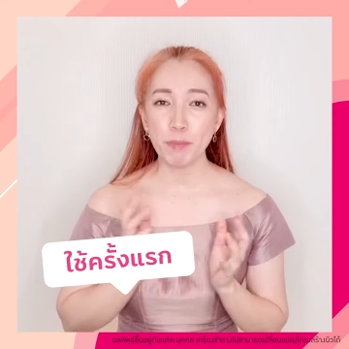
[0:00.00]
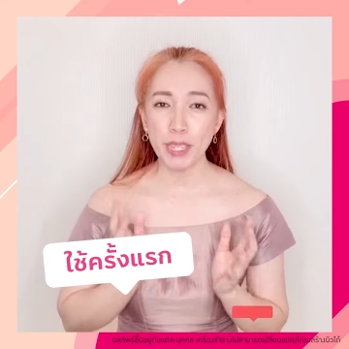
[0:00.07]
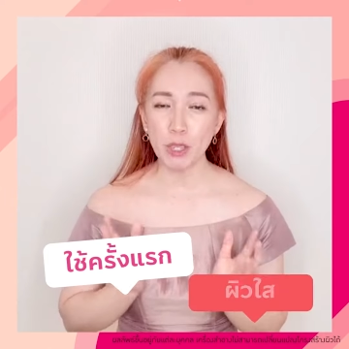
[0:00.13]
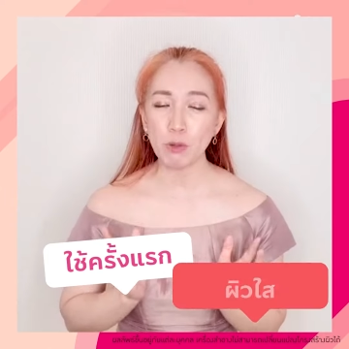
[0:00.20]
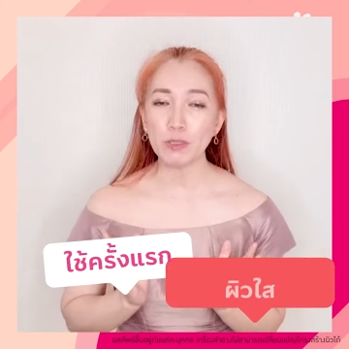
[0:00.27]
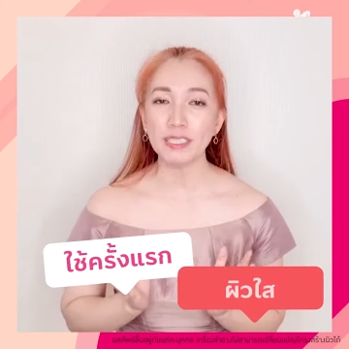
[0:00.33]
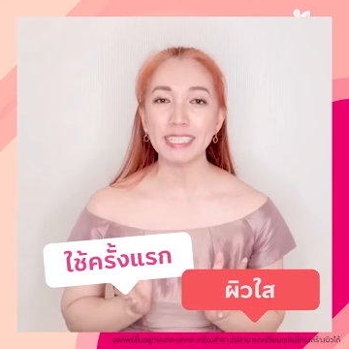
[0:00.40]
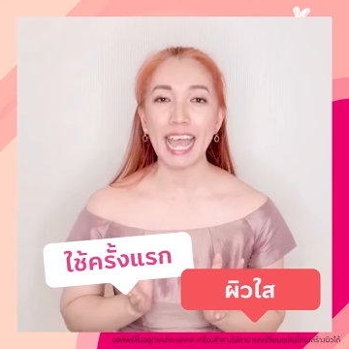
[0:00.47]
ผิว
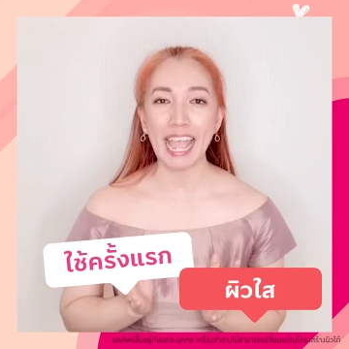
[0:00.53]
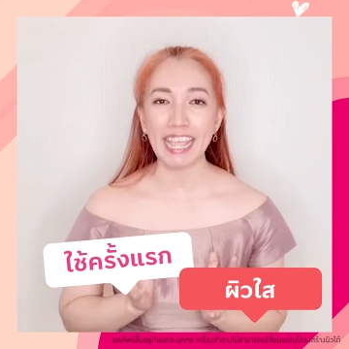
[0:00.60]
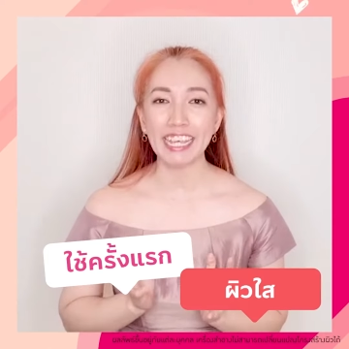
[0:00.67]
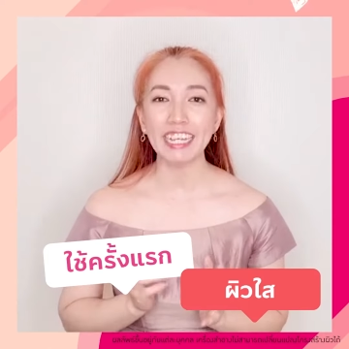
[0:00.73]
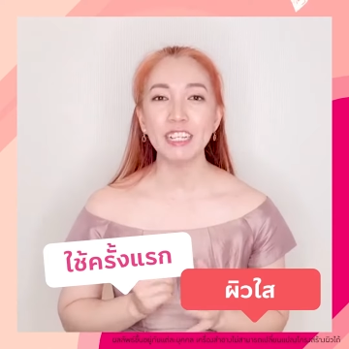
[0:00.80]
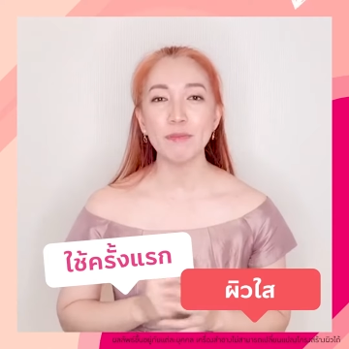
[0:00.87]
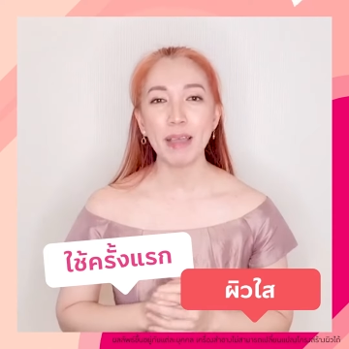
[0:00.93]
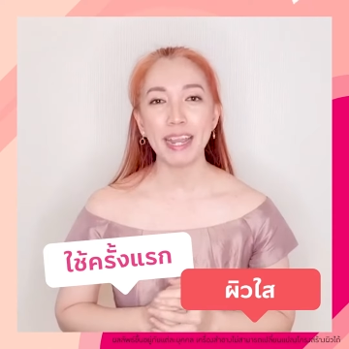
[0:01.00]
ใส
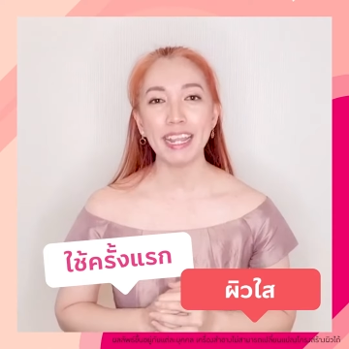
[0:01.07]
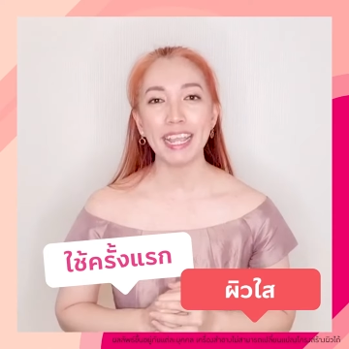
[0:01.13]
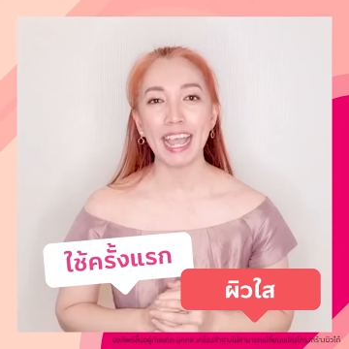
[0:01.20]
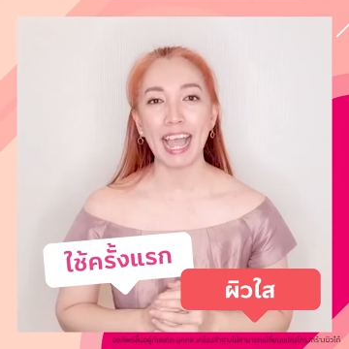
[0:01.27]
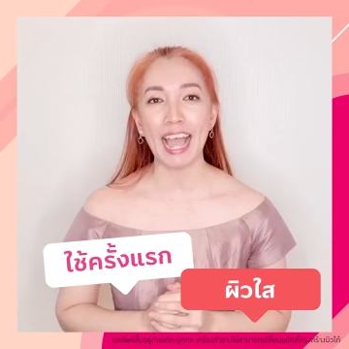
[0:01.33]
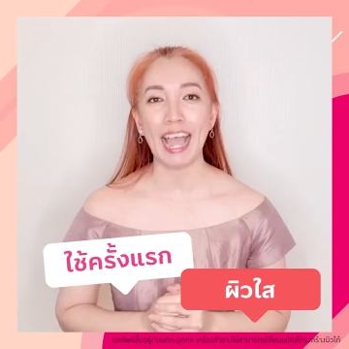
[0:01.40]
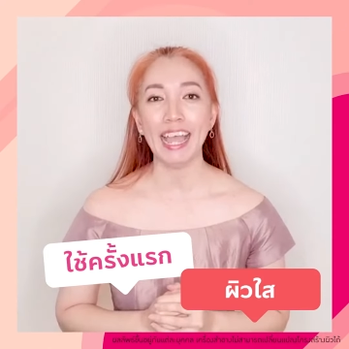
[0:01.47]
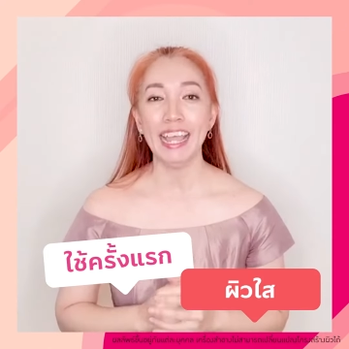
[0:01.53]
ขึ้นมาเลย
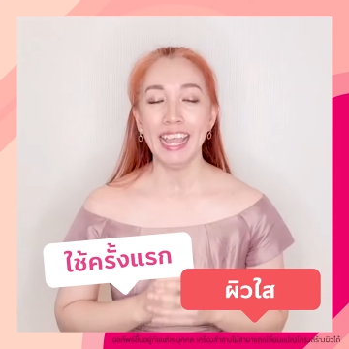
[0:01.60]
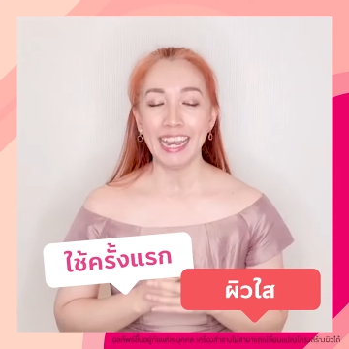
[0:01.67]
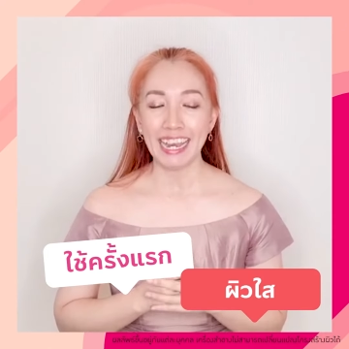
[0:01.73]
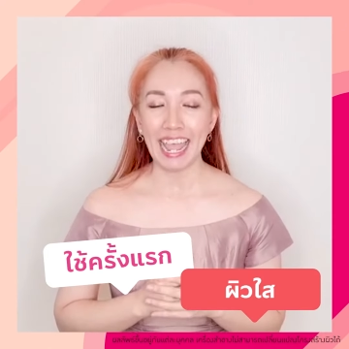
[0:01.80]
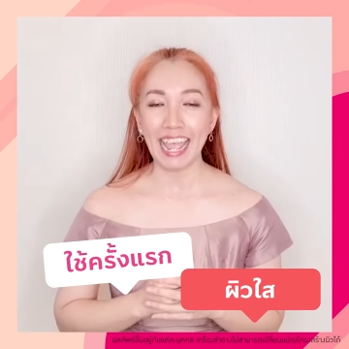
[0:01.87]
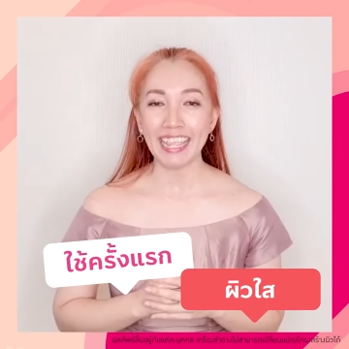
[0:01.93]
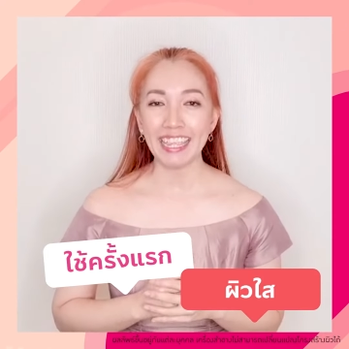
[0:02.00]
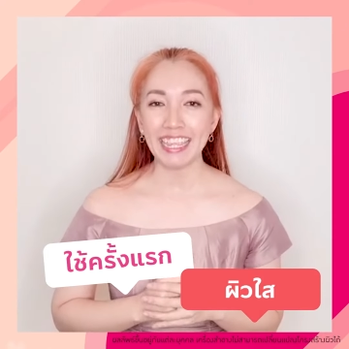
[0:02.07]
ค่ะ
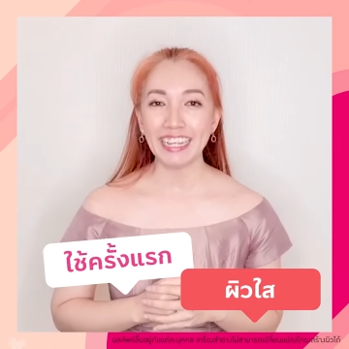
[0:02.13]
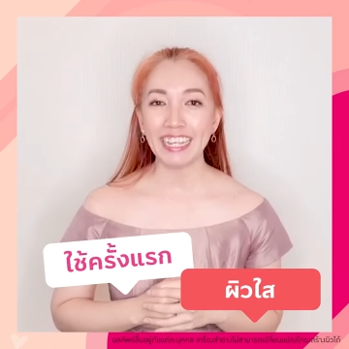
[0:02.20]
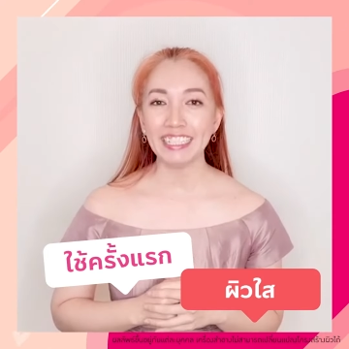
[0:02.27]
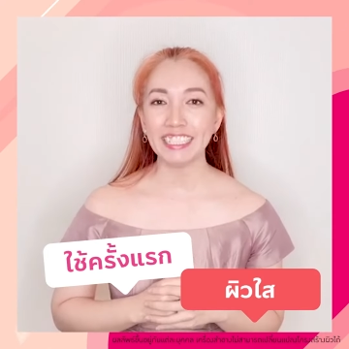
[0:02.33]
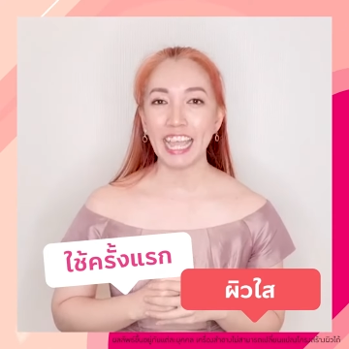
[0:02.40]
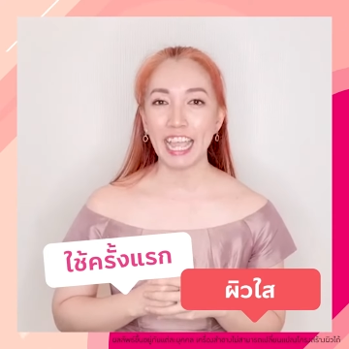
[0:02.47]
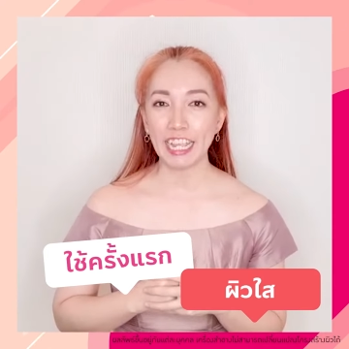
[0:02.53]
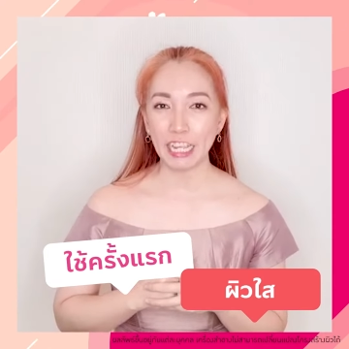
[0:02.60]
และยิ่งได้
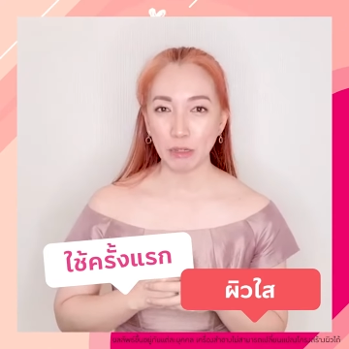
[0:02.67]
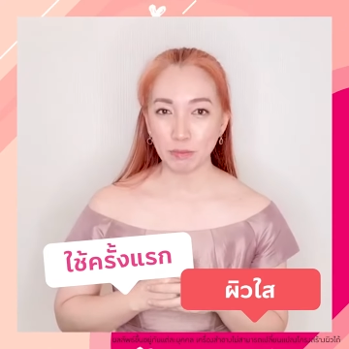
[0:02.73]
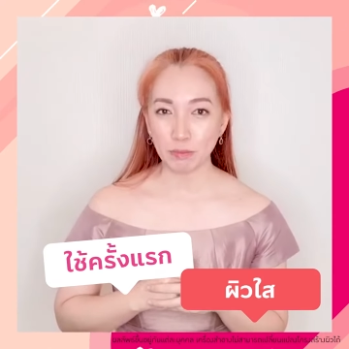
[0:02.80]
ใช้กั